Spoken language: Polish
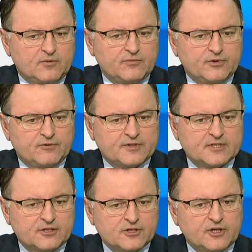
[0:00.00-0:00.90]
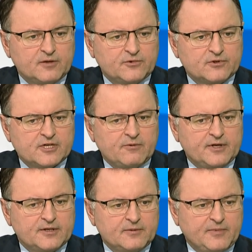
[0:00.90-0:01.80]
był wyznacznikiem do
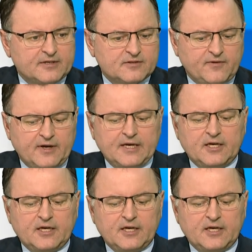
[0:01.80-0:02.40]
działań państwa.